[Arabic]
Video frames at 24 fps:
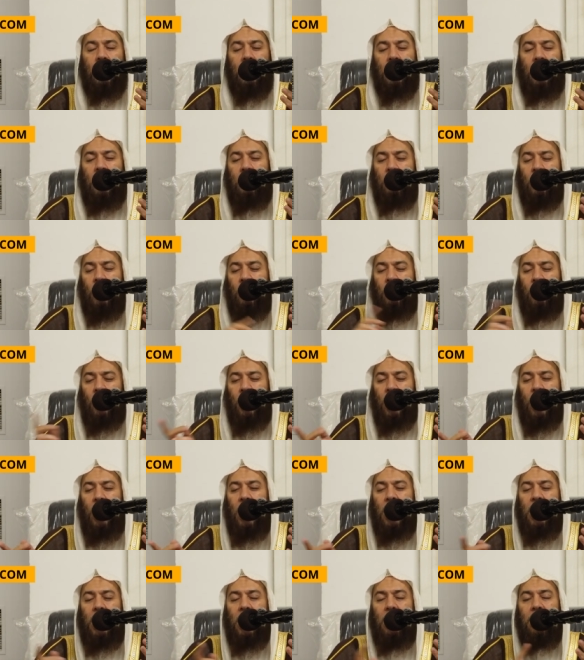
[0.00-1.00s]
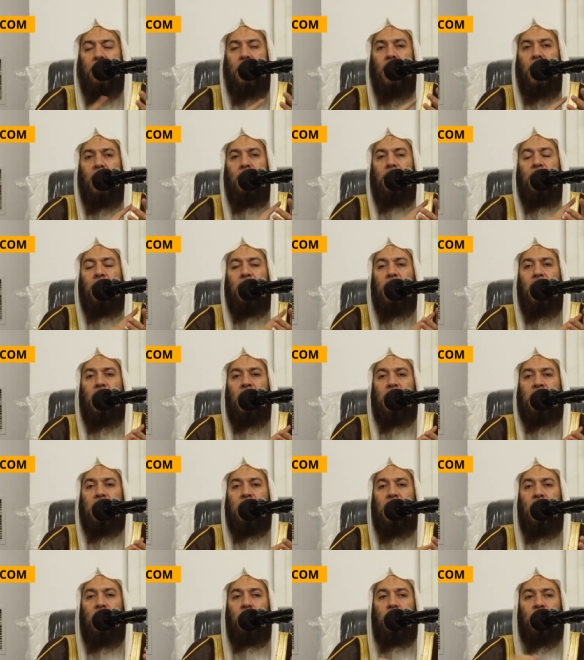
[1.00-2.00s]
رحمهم الله الى ثلاثه
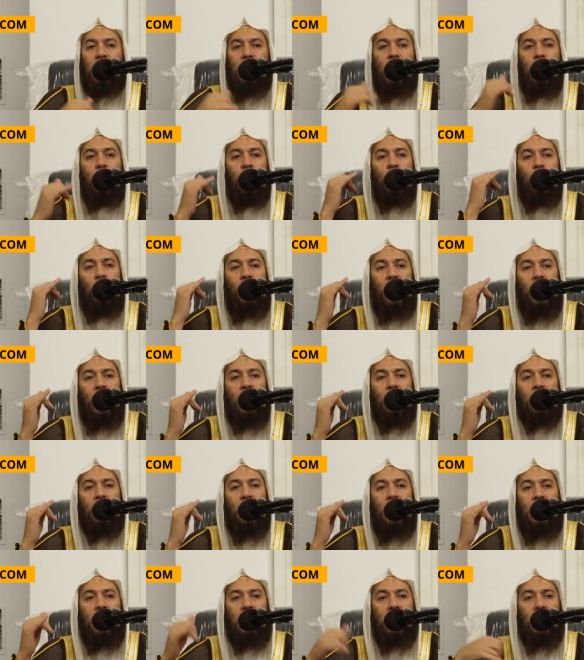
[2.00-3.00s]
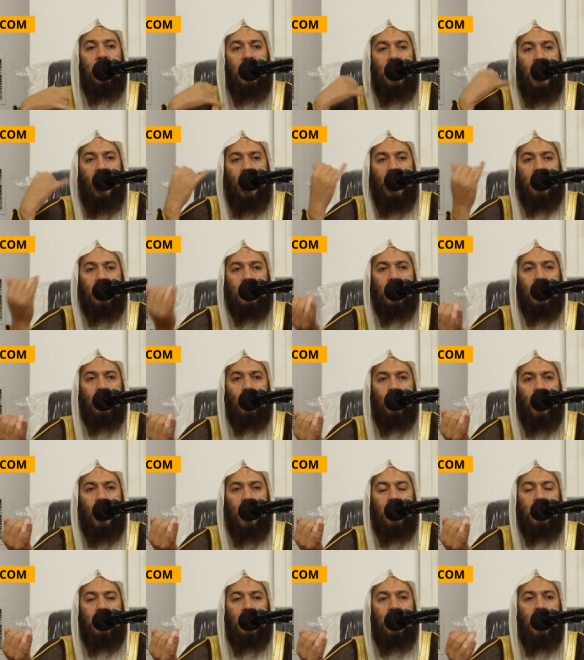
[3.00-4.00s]
اقسام صبر على طاعه الله حتى
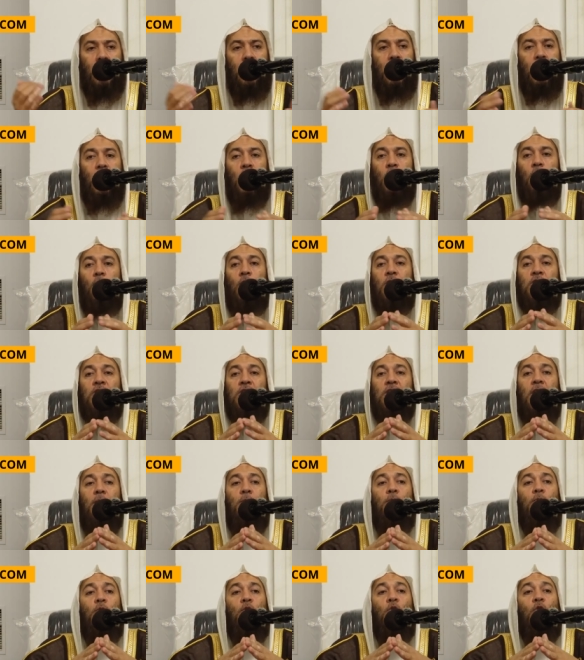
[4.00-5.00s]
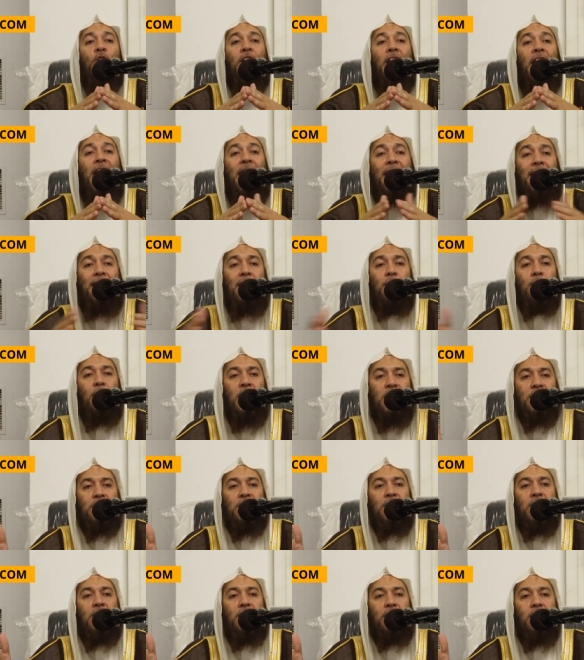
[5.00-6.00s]
تؤدى وصبر عن
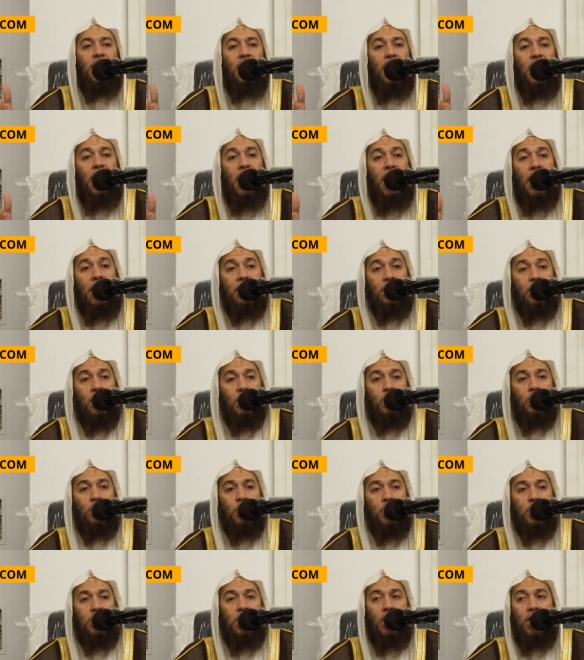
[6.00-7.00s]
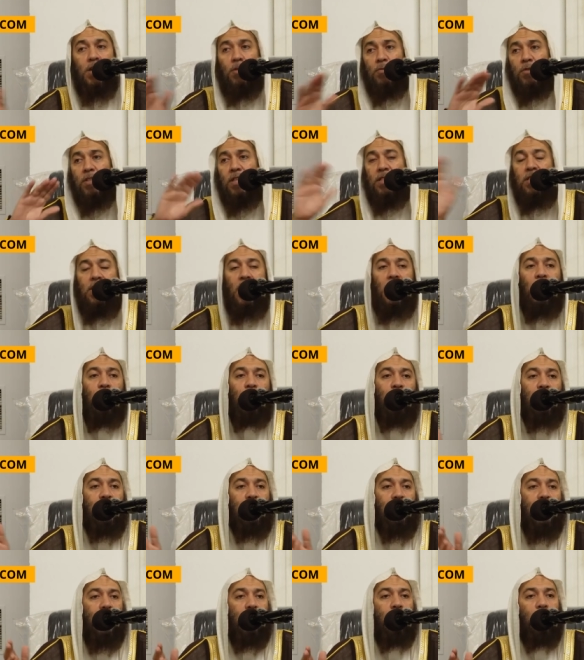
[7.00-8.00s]
معصيه الله حتى تجتنب تجعل
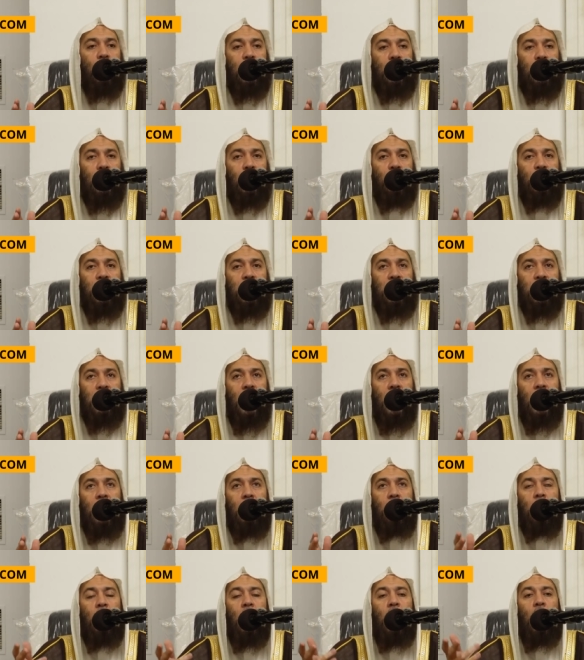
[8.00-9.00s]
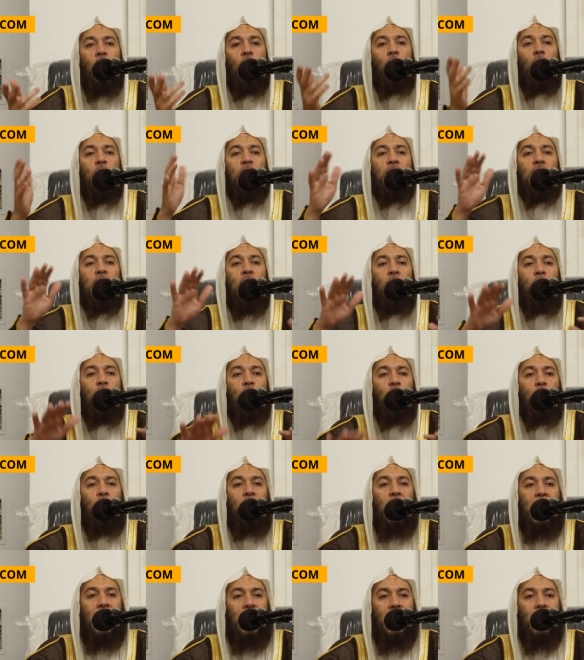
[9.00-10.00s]
في جانب وانت في جانب
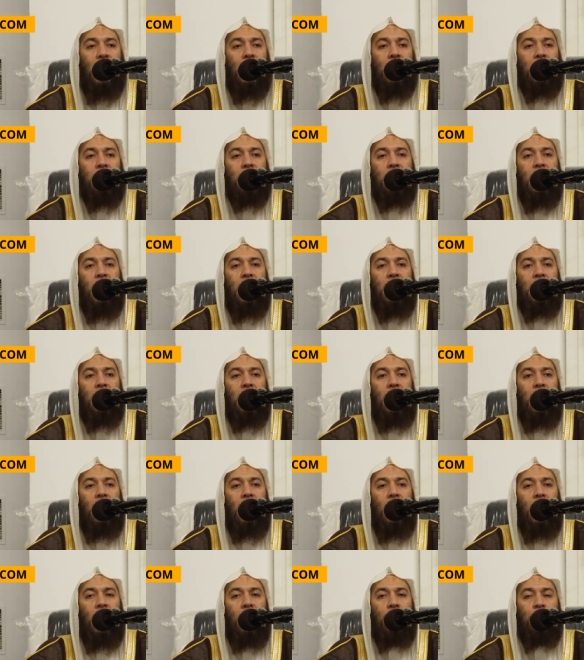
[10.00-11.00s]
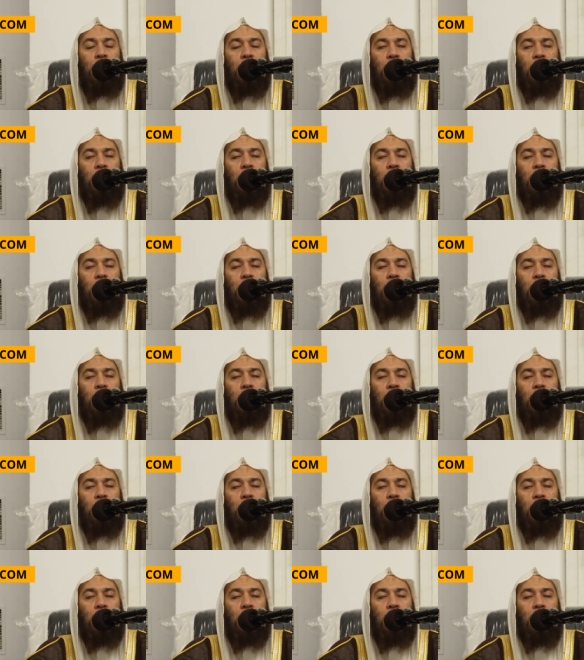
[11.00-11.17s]
وصبر على اقدار الله